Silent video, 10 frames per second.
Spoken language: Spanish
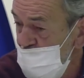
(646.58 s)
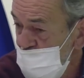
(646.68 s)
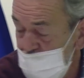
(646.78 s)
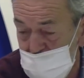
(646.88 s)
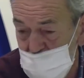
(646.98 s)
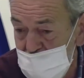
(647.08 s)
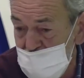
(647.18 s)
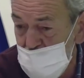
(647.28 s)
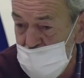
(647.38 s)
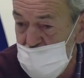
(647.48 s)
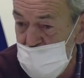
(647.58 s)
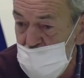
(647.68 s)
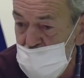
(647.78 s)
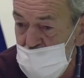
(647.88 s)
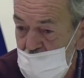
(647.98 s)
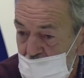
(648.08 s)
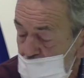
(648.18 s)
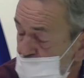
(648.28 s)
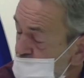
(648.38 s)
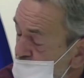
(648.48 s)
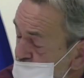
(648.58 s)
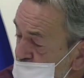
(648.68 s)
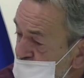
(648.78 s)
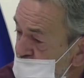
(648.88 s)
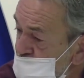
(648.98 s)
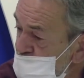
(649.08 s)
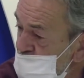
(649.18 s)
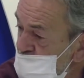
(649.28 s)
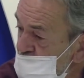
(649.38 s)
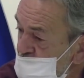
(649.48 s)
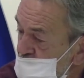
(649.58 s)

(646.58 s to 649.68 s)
habitualmente lo tenemos, lo, lo tenemos, lo,